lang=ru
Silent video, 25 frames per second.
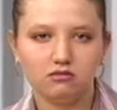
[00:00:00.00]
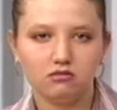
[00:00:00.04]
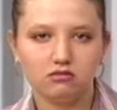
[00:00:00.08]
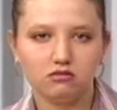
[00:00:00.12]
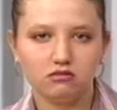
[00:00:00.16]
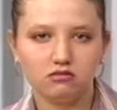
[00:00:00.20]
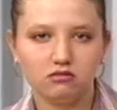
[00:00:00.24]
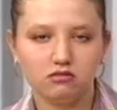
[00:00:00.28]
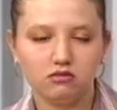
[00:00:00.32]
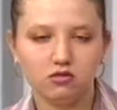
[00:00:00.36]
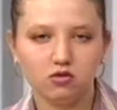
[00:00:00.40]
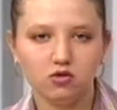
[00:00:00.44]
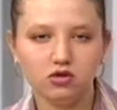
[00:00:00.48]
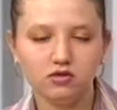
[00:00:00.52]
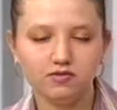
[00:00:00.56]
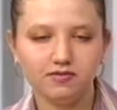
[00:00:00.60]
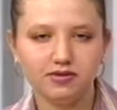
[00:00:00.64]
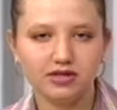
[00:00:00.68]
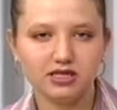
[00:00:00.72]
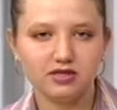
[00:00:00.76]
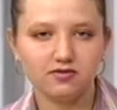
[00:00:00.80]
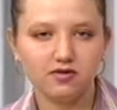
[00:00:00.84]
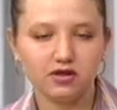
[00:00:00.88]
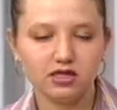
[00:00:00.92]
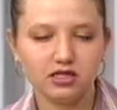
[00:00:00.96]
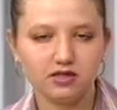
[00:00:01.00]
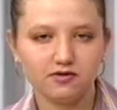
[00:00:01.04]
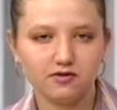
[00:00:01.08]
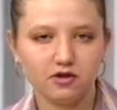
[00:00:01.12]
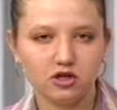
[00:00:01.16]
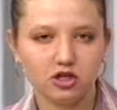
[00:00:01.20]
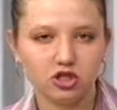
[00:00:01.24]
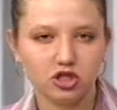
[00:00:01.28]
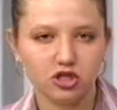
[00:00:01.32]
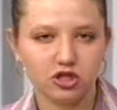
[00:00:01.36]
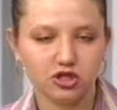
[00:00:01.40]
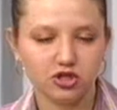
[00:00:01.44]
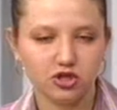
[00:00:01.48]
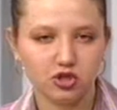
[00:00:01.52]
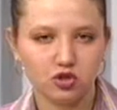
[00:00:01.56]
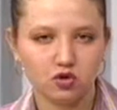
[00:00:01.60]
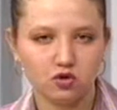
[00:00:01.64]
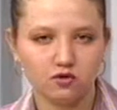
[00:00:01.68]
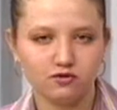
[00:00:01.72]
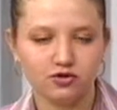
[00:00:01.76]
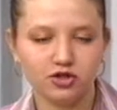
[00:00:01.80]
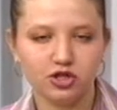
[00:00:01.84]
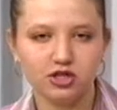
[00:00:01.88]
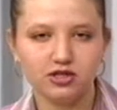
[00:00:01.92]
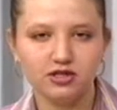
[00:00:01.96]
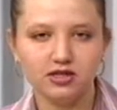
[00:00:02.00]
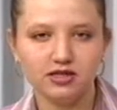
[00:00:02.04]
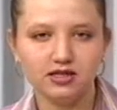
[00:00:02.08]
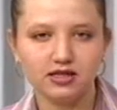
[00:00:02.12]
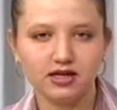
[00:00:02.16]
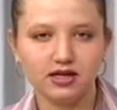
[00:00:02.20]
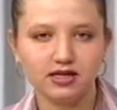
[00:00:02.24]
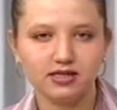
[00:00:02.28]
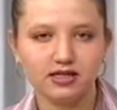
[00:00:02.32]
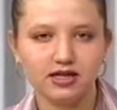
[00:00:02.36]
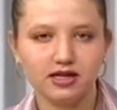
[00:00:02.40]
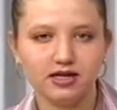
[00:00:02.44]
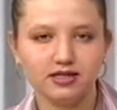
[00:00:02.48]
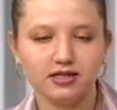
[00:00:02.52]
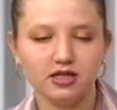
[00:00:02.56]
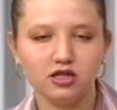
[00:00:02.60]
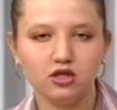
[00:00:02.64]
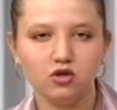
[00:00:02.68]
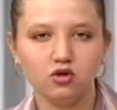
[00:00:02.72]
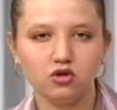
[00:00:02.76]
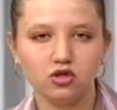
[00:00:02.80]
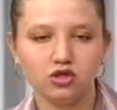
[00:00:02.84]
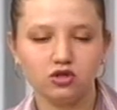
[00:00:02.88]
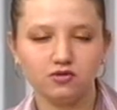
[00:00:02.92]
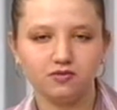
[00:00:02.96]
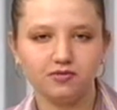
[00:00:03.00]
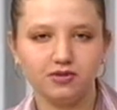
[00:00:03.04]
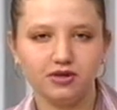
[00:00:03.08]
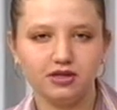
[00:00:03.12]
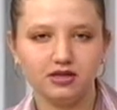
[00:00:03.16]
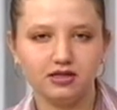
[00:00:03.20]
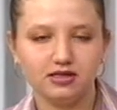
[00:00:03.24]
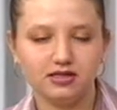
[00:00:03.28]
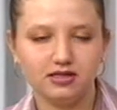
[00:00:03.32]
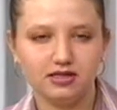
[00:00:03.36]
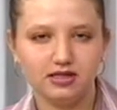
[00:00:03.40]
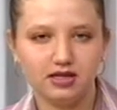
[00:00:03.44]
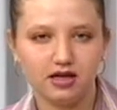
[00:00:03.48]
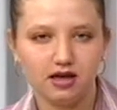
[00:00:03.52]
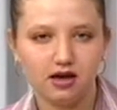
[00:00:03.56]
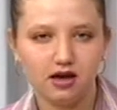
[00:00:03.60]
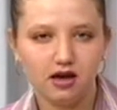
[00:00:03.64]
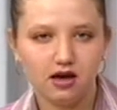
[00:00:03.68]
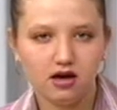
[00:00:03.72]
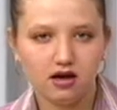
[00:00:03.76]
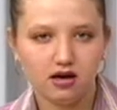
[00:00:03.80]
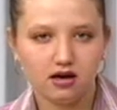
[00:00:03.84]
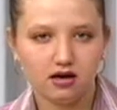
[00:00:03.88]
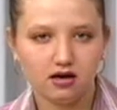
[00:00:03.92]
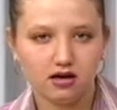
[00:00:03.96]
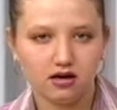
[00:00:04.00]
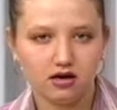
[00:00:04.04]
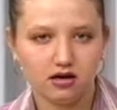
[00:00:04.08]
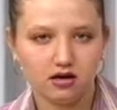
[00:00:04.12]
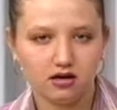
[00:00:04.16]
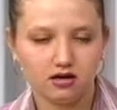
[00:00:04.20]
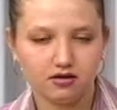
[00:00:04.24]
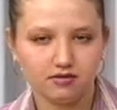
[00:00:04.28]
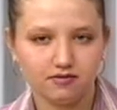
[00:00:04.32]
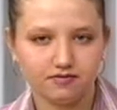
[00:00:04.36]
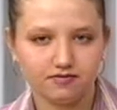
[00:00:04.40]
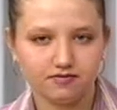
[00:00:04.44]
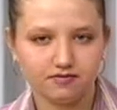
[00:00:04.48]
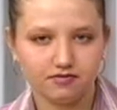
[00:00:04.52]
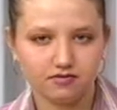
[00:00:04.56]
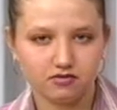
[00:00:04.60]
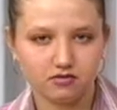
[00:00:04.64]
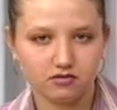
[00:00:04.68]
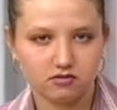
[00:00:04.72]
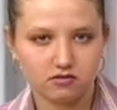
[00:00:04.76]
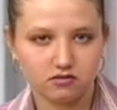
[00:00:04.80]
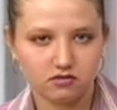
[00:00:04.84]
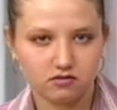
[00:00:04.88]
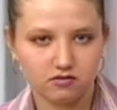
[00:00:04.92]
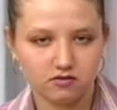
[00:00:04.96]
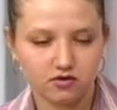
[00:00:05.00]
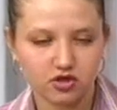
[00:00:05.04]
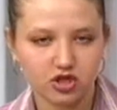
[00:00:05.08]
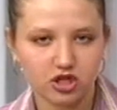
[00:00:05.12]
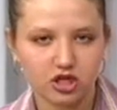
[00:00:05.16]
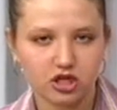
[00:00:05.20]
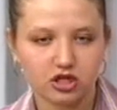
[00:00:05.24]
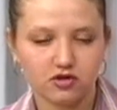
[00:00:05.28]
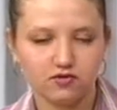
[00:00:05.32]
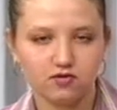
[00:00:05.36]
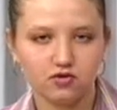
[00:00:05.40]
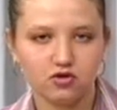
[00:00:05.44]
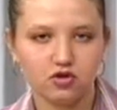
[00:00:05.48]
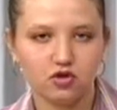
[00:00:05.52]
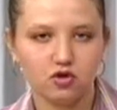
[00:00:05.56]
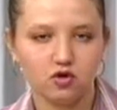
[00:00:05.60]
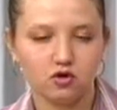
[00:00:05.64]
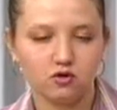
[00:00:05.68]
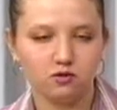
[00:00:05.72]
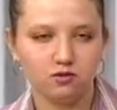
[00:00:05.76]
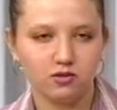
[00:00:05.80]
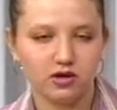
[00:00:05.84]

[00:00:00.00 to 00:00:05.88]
он призвал своих жрецов. Жрецы сказали, ты должен принести в жертву трех